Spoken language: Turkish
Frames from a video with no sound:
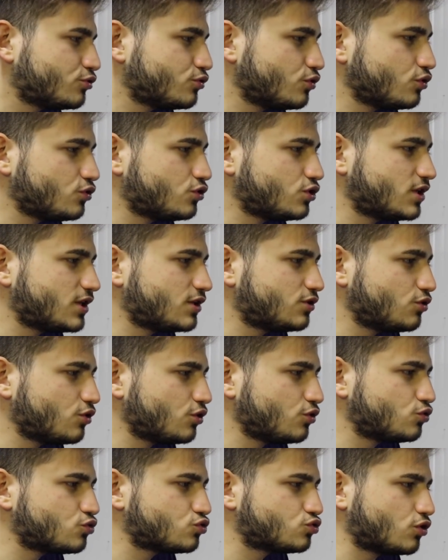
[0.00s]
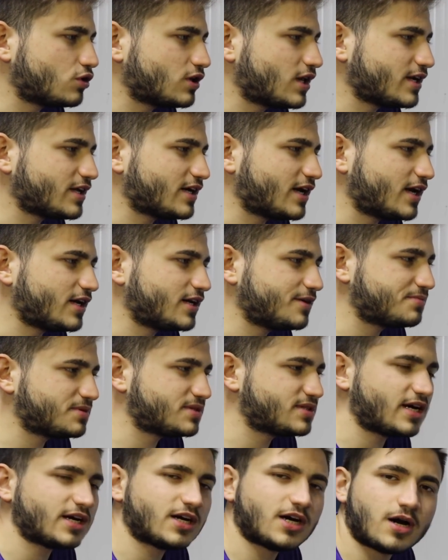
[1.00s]
Bugünkü de diyor 100 dolar yani
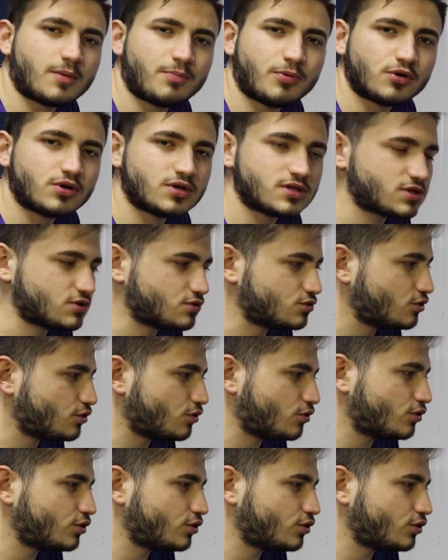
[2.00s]
bizden kapora istiyor.